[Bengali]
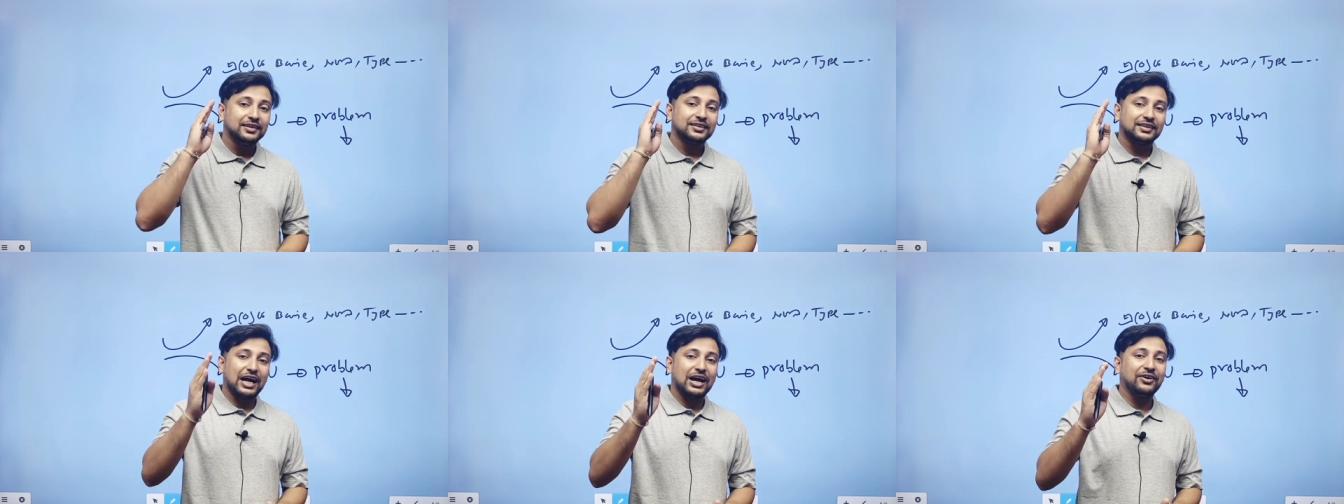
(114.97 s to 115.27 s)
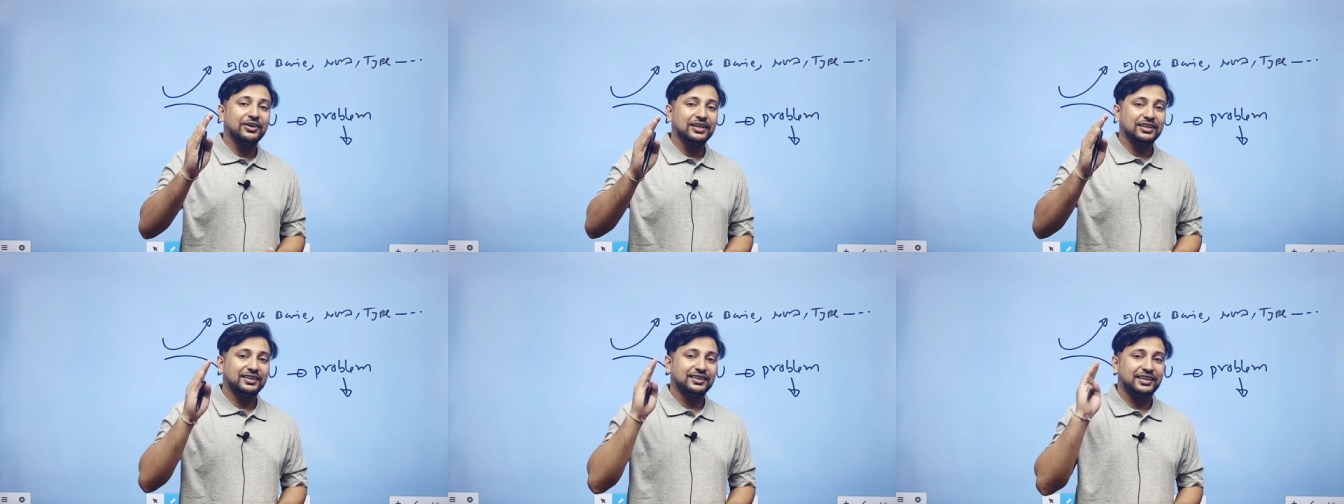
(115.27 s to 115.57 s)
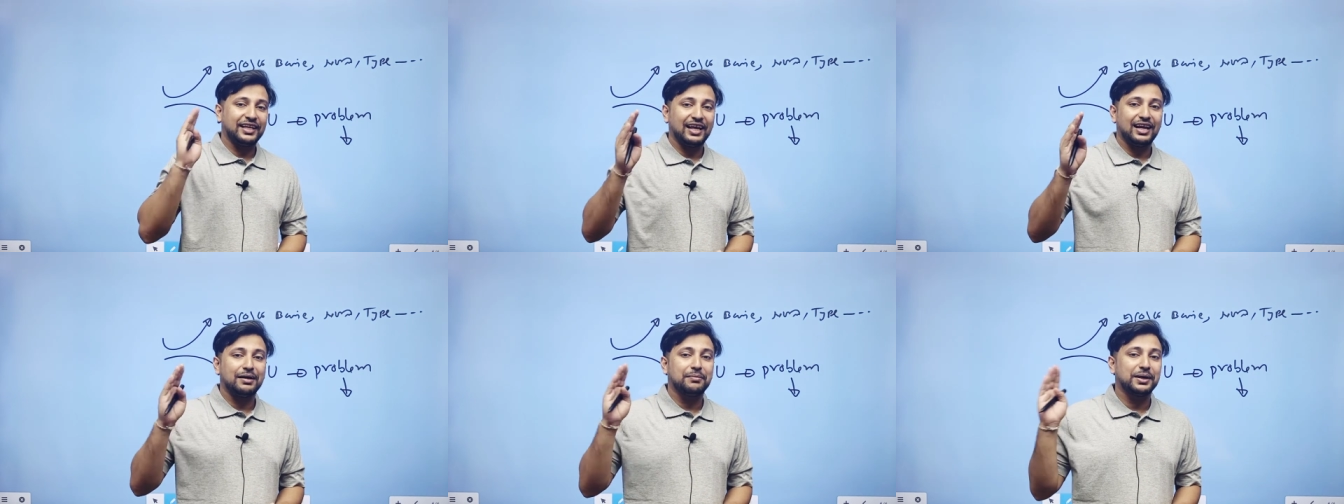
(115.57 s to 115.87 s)
তাহলে
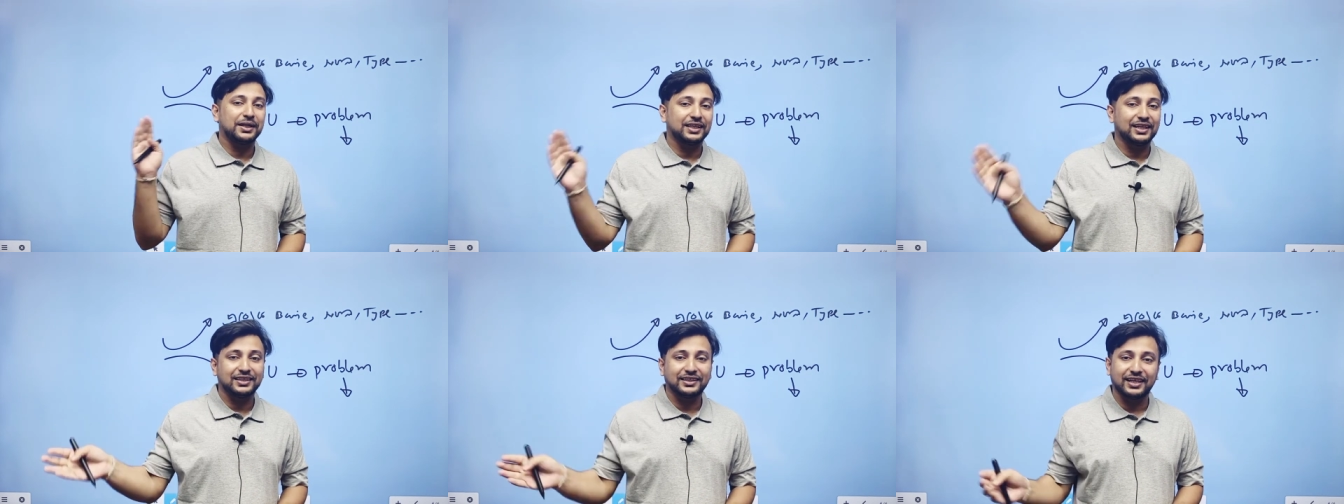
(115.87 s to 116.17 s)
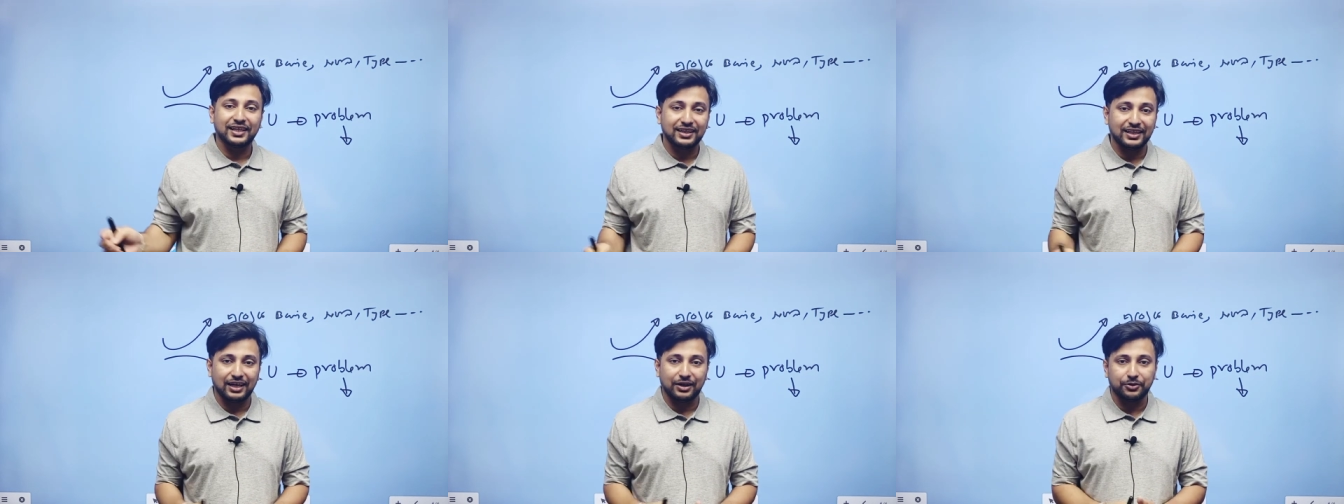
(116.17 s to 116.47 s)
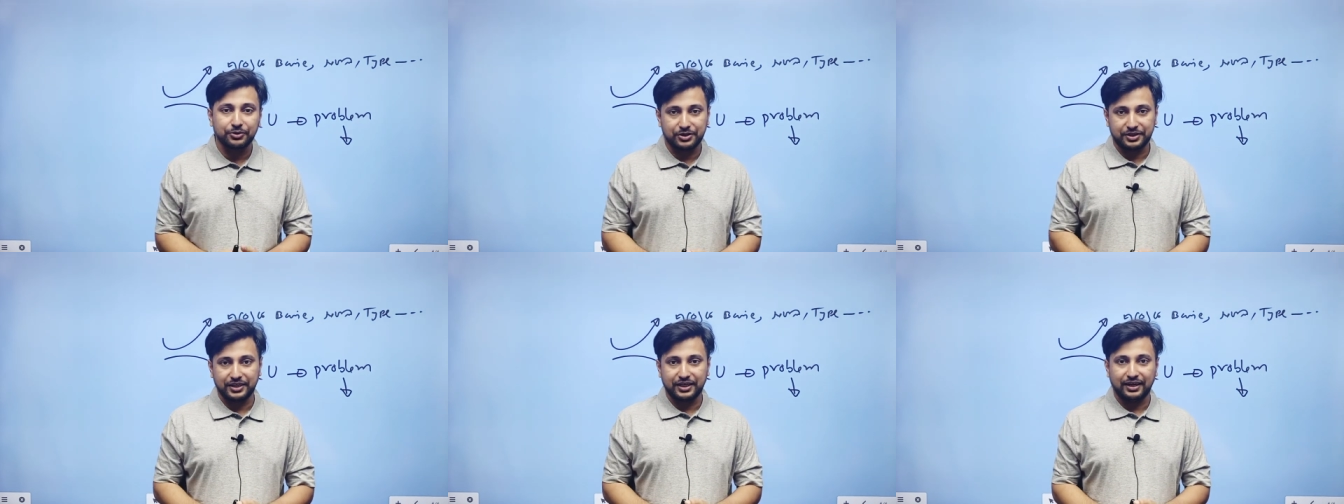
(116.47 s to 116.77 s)
তেলা মাথায় তেল দেওয়া
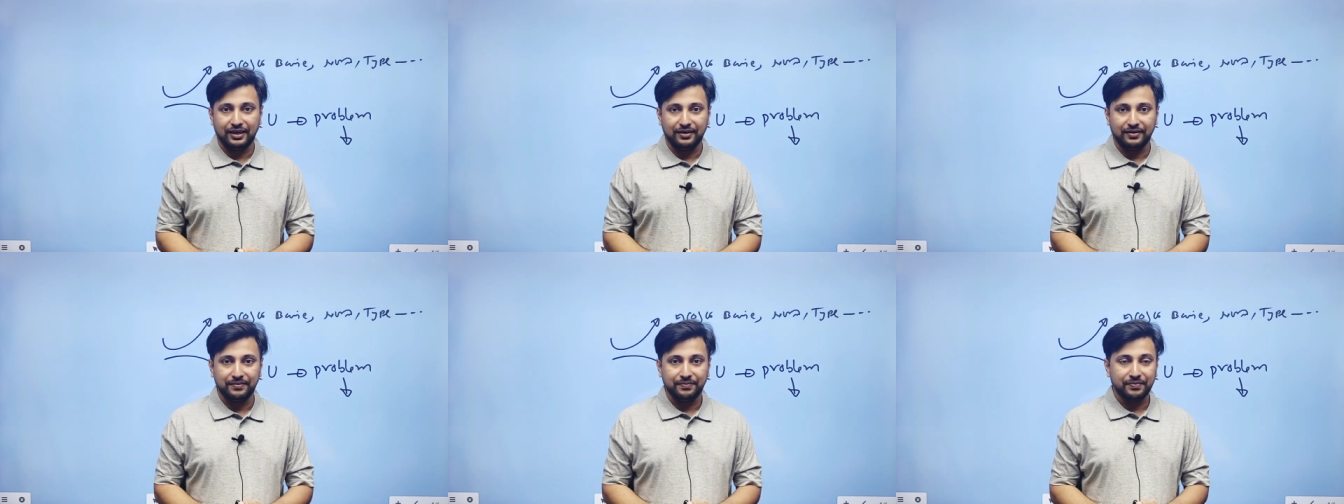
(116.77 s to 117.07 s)
হচ্ছে না